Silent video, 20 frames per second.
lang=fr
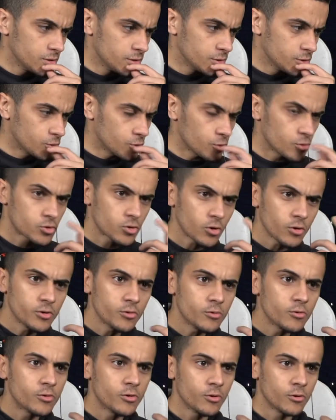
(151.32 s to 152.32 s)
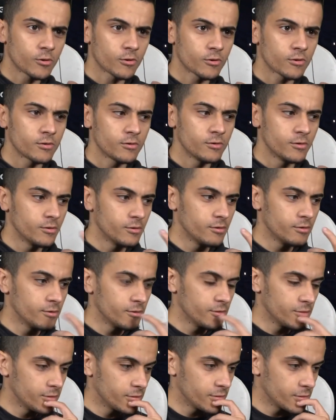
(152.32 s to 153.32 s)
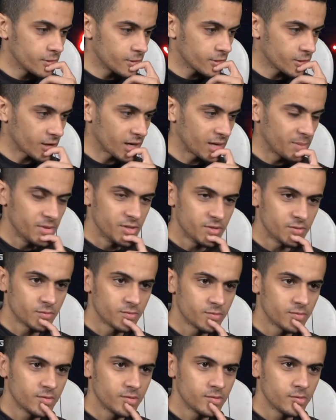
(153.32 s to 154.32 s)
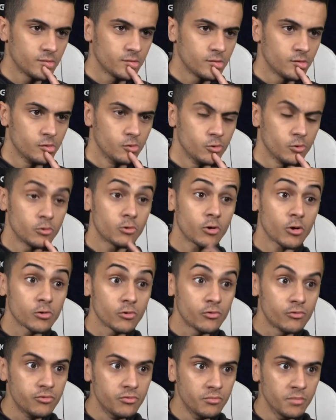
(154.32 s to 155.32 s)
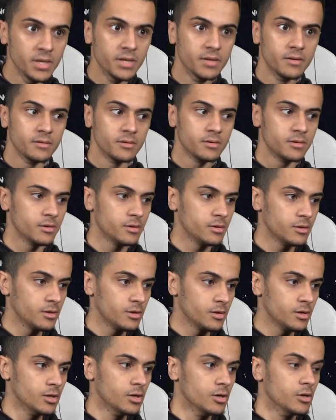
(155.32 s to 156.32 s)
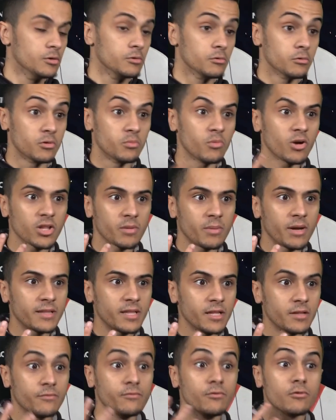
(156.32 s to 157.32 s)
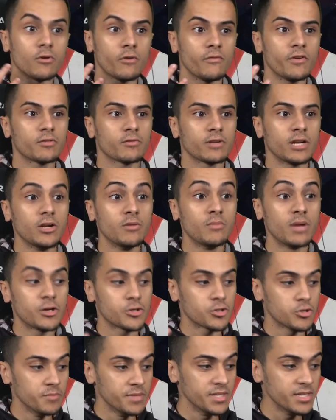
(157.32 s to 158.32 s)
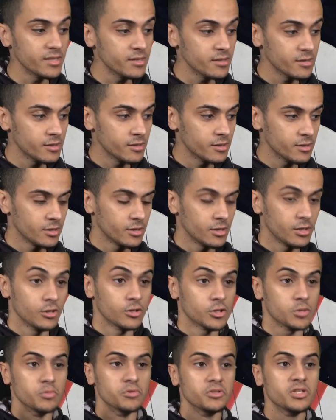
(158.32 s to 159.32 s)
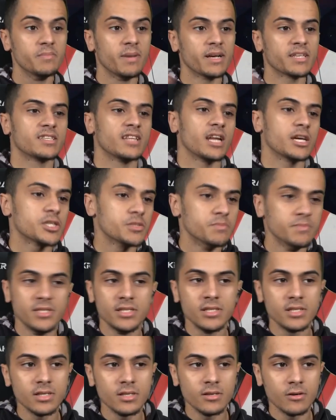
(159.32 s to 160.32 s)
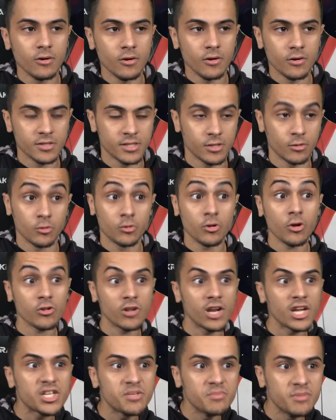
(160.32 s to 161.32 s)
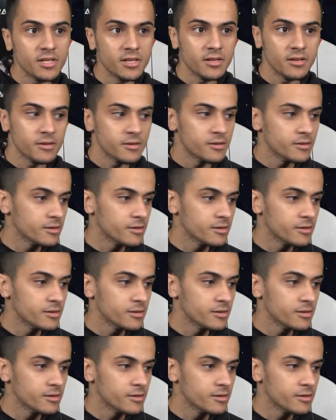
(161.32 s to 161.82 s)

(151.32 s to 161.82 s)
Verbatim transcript: je, sens une odeur dans la maison. Une odeur de fumée. Donc moi, dans ma tête, vu qu'en fait on allume la cheminée, je me dis, bah c'est la cheminée, euh, c'est l'odeur de la cheminée